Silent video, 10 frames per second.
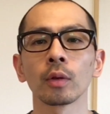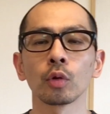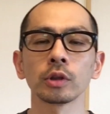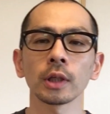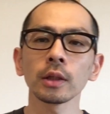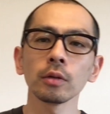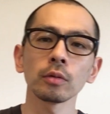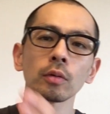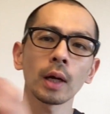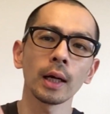どっちかってい
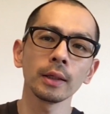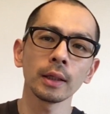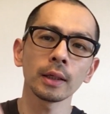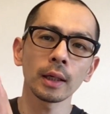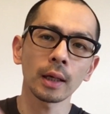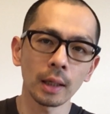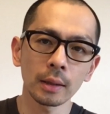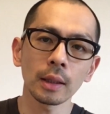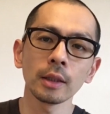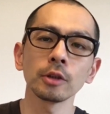うと簡易的な簡
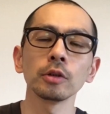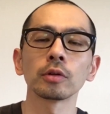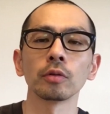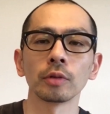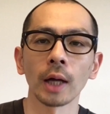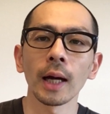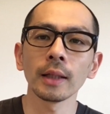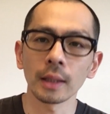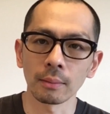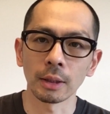単な手術の方に
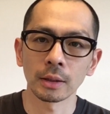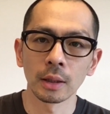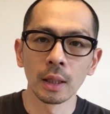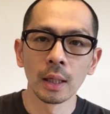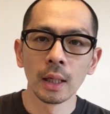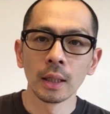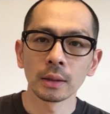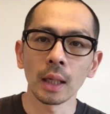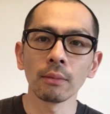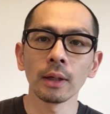入ってきます。
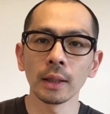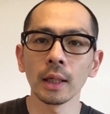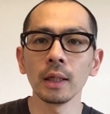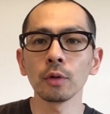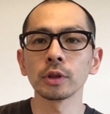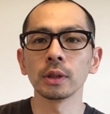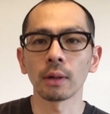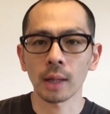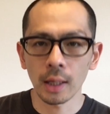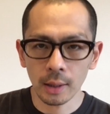幸いね、命に
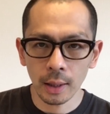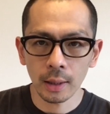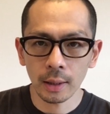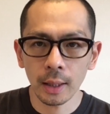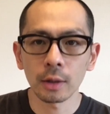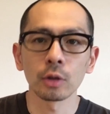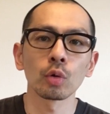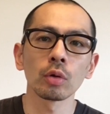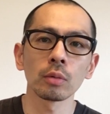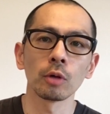は関係がないっていう
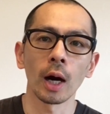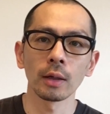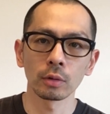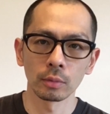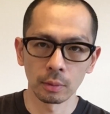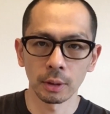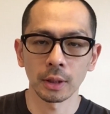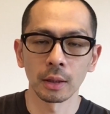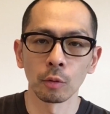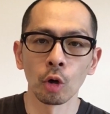ところもあると思います
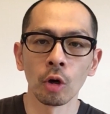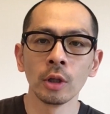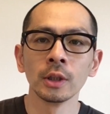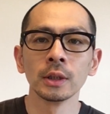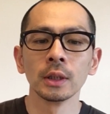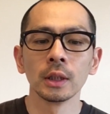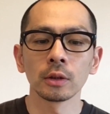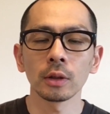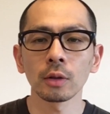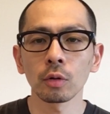けども、
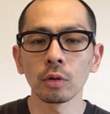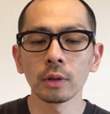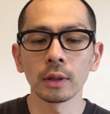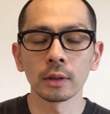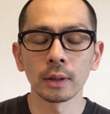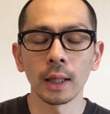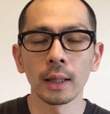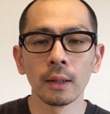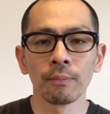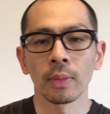そういったところでですね、